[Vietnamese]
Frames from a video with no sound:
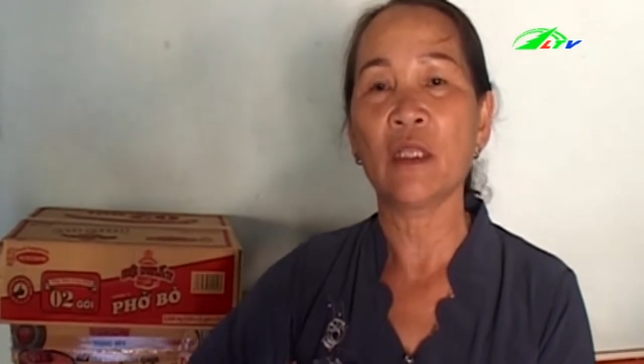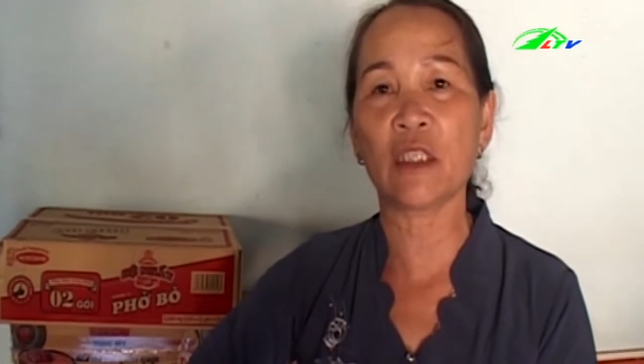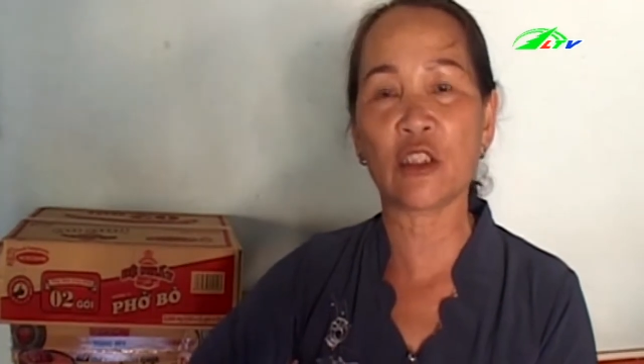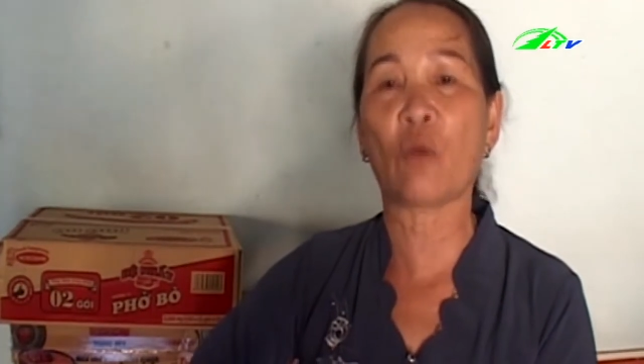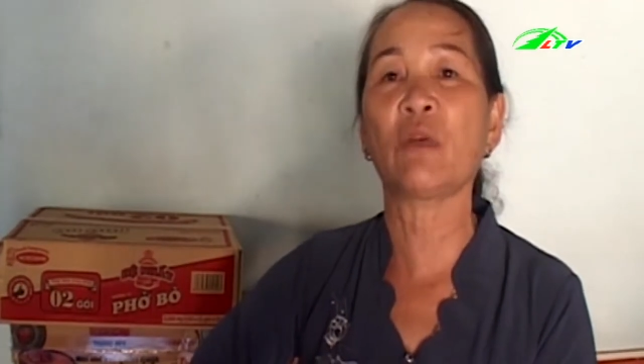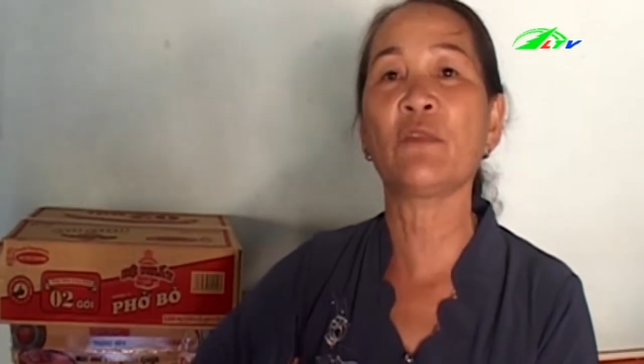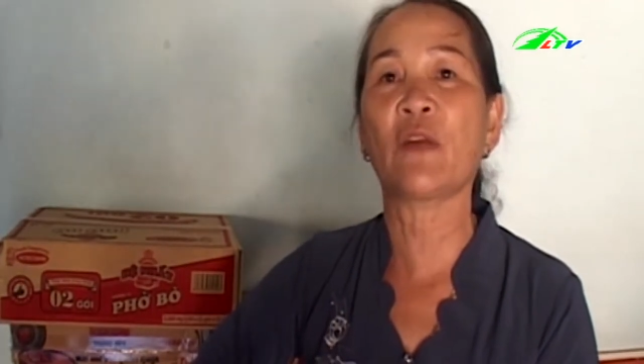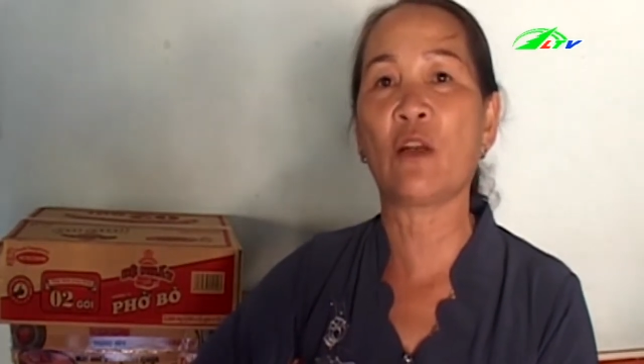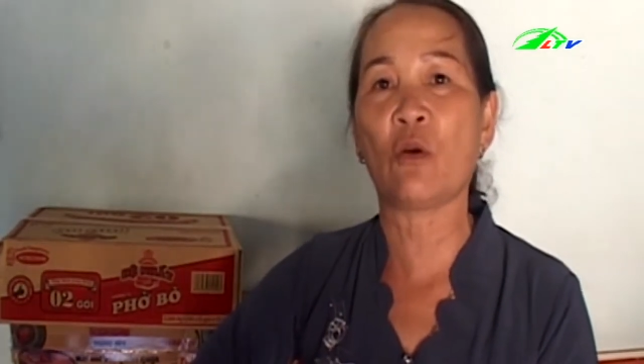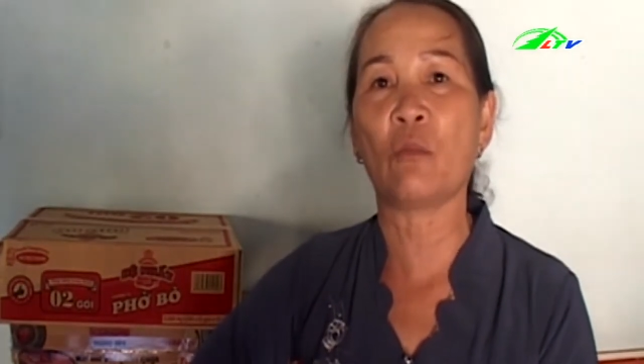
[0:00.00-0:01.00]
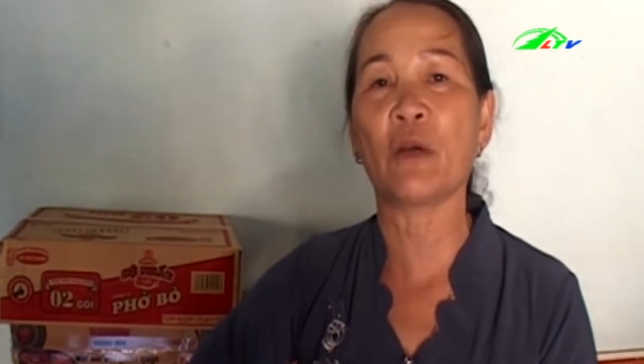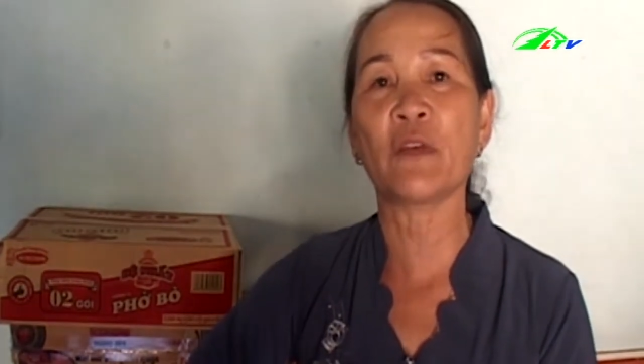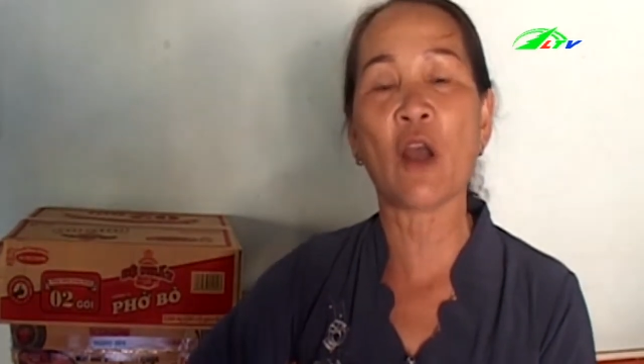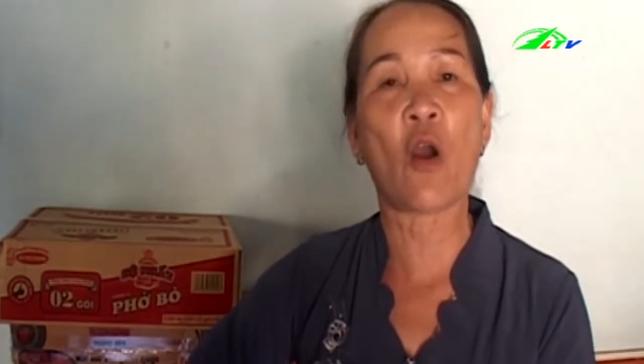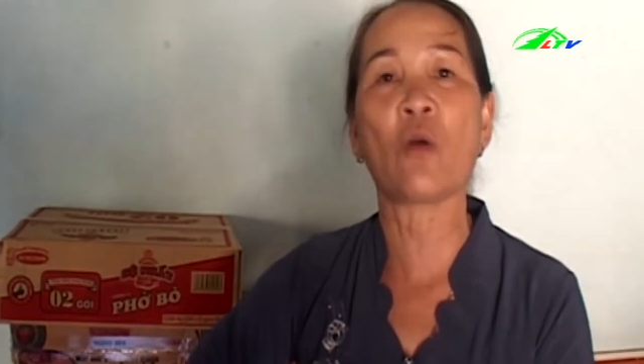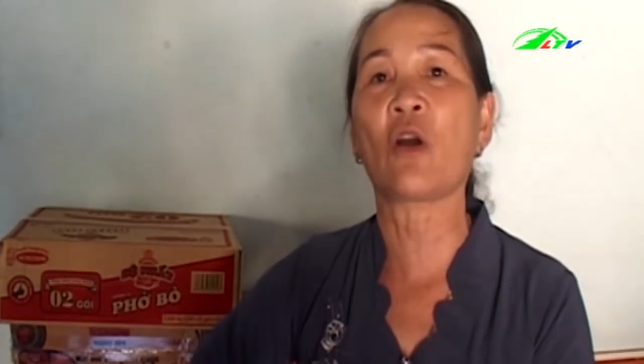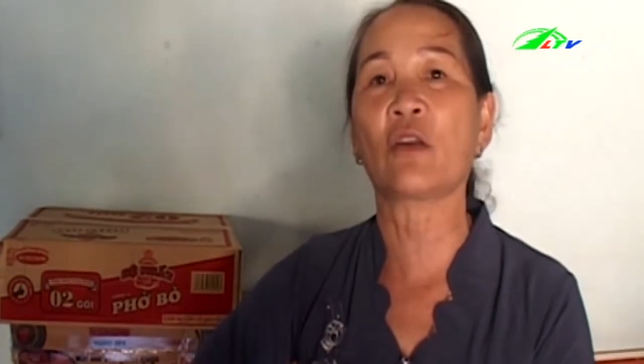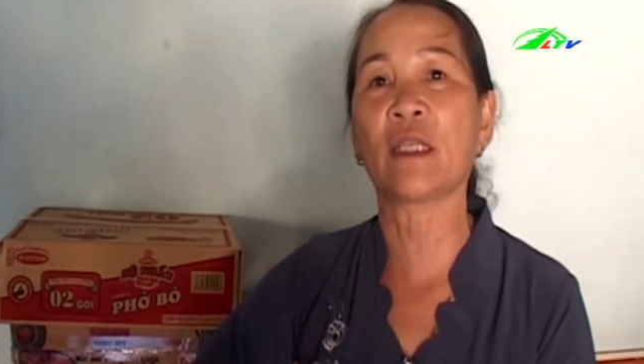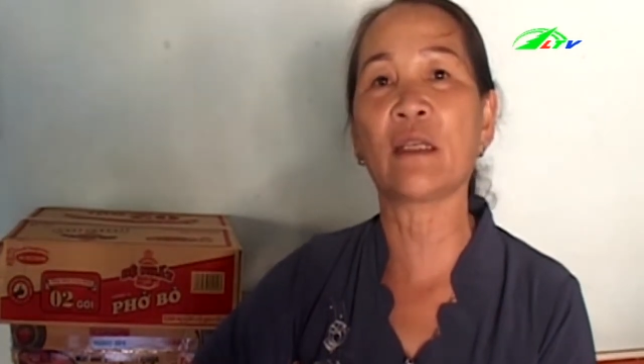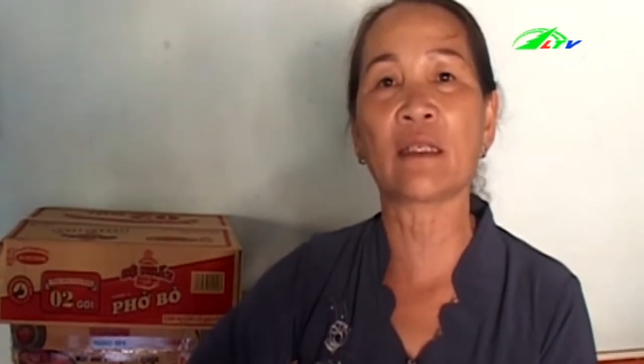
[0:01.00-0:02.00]
nhưng trong này vẫn lộ bởi vì họ không
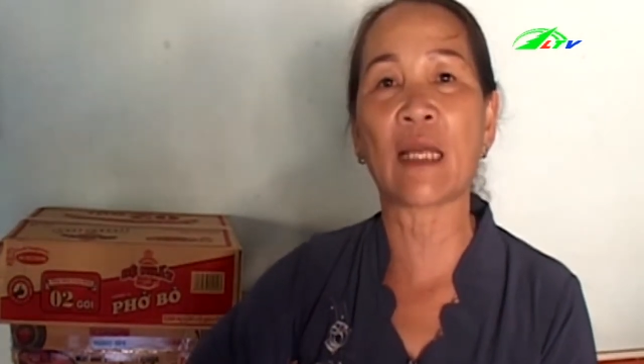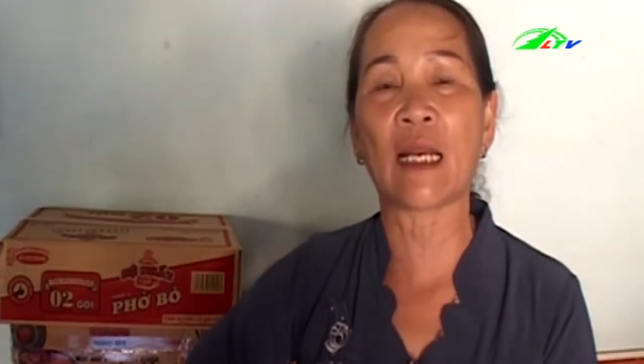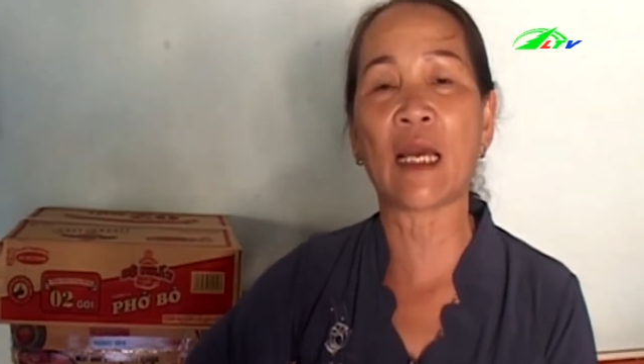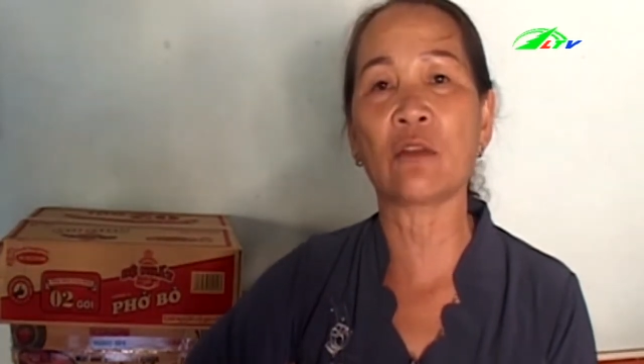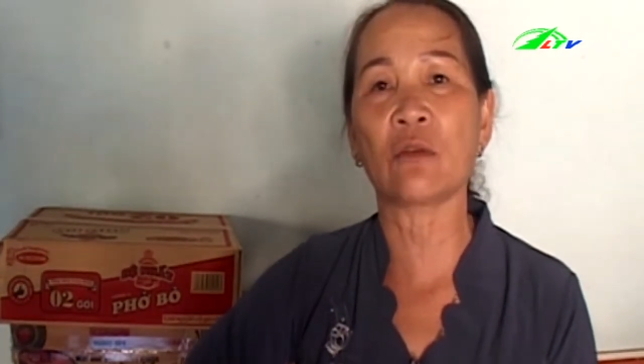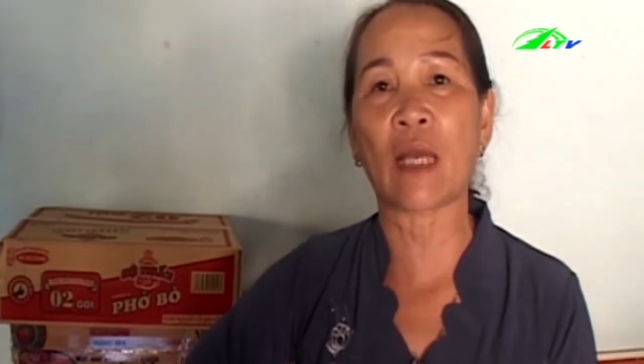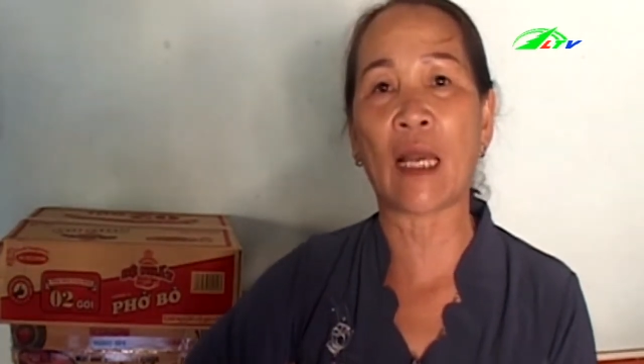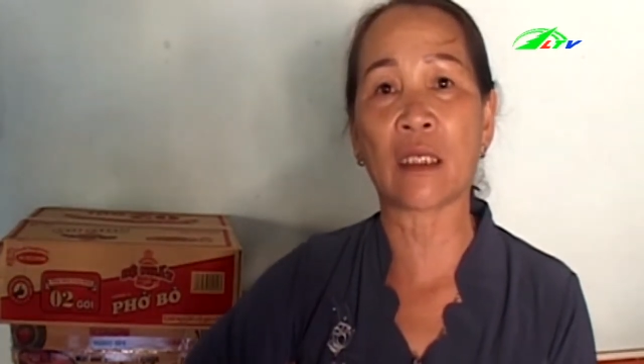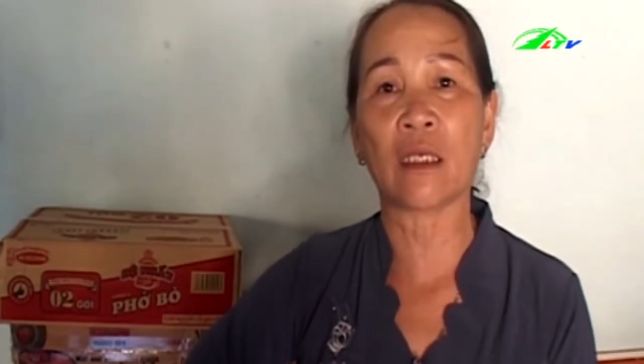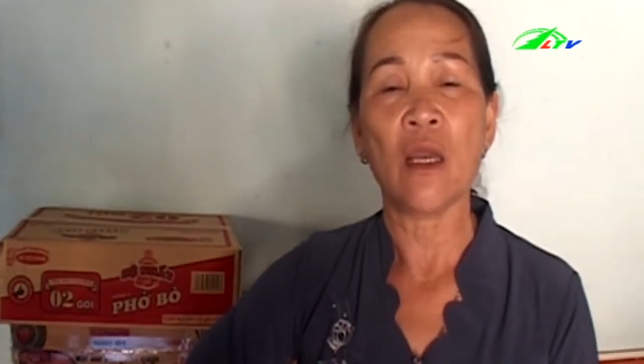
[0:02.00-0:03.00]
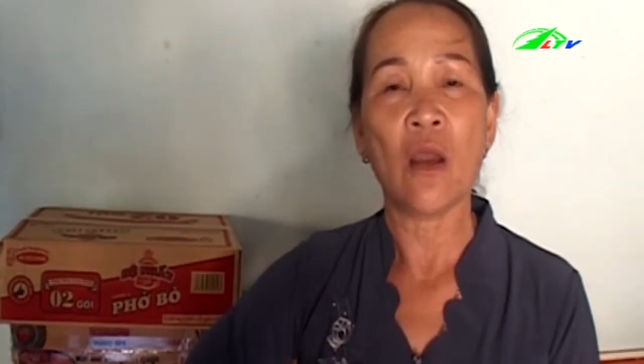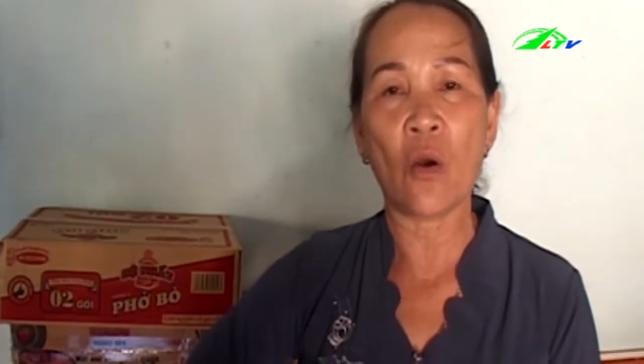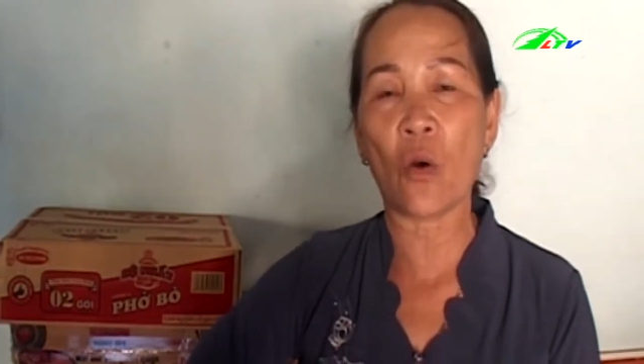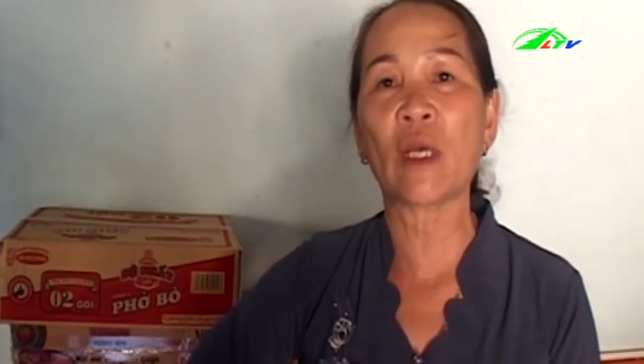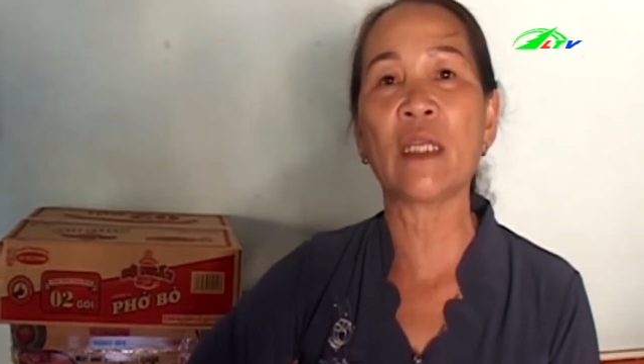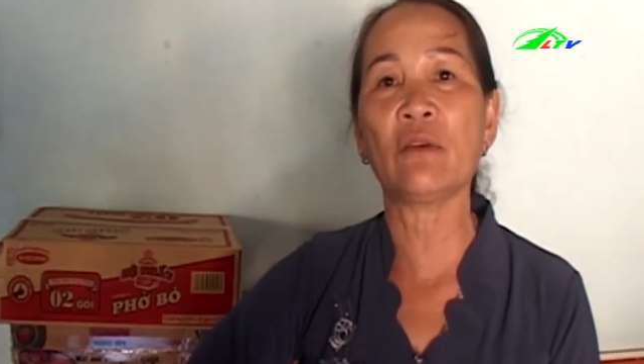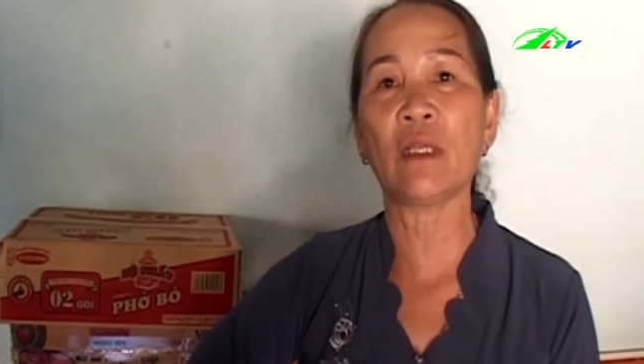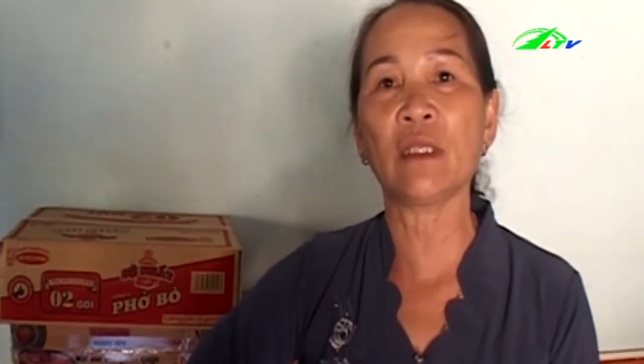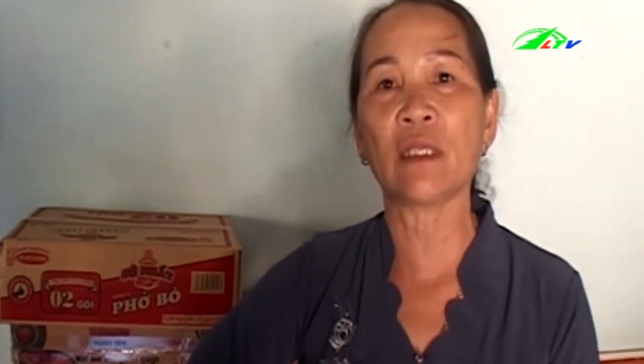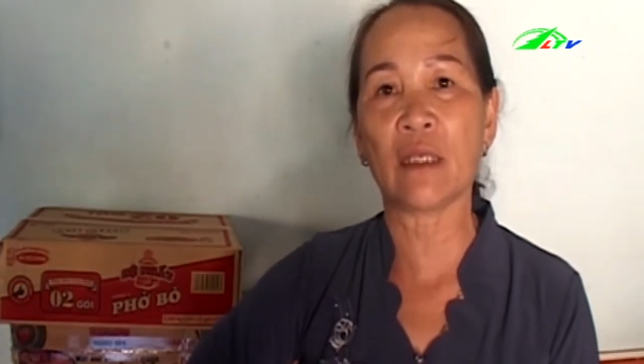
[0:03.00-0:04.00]
có tiền để trả lại cho các cái hồ kinh
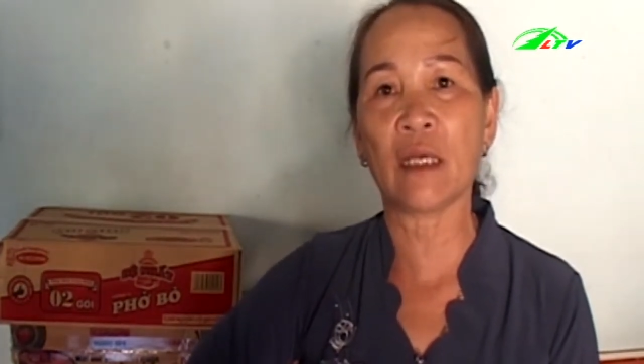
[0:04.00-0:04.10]
doanh như thế